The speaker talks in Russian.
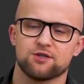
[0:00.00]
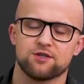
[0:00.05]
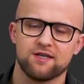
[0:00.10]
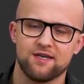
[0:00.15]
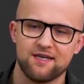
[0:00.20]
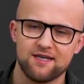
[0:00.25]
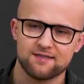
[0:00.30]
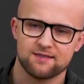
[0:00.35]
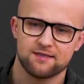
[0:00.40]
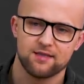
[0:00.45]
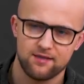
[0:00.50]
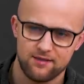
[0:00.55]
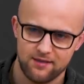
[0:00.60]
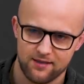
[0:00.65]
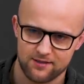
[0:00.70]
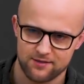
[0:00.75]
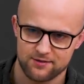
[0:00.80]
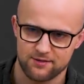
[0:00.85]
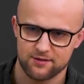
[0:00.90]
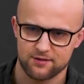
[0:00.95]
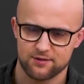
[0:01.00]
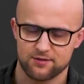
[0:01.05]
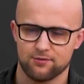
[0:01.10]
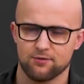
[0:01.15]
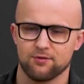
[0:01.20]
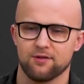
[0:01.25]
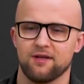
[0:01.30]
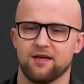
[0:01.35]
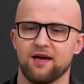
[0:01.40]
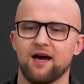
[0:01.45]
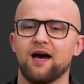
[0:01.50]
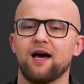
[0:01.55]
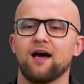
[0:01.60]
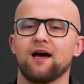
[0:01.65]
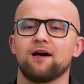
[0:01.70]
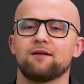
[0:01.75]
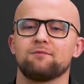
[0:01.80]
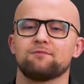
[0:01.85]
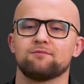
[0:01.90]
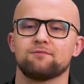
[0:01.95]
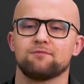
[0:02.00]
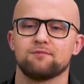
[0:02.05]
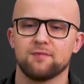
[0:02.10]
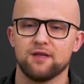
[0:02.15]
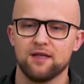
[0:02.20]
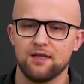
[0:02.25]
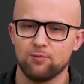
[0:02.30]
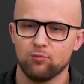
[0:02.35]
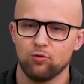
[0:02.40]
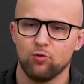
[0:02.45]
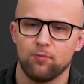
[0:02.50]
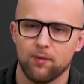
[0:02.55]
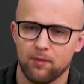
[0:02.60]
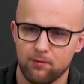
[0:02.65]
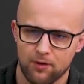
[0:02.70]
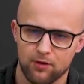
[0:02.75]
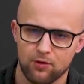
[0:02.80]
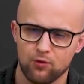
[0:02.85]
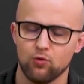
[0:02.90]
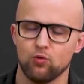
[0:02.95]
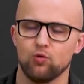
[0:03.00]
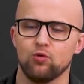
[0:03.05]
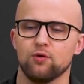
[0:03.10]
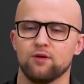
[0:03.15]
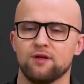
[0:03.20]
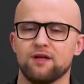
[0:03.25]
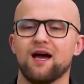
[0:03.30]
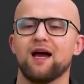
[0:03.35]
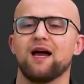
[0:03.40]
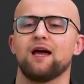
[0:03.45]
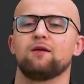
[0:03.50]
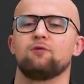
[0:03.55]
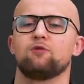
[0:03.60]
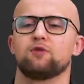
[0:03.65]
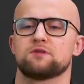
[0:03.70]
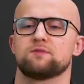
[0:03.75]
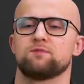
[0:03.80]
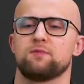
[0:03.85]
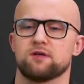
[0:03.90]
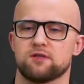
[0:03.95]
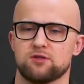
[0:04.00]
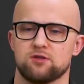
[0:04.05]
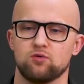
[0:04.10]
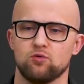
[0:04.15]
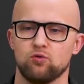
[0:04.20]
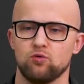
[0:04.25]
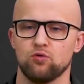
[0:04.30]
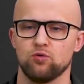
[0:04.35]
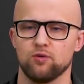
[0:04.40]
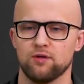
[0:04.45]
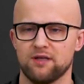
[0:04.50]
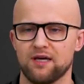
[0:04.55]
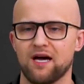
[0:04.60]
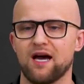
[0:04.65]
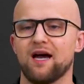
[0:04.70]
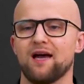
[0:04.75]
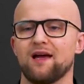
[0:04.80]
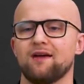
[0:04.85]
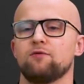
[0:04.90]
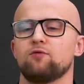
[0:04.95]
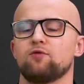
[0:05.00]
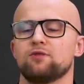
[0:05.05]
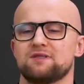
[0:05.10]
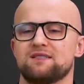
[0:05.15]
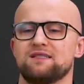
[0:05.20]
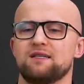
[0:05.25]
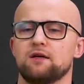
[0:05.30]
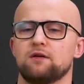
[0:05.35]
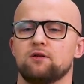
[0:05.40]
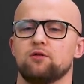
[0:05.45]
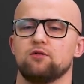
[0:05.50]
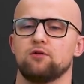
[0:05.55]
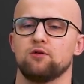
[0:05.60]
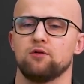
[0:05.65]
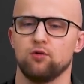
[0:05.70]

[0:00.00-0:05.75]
же, есть надежда, что я ему помогу, я его спасу, я его сделаю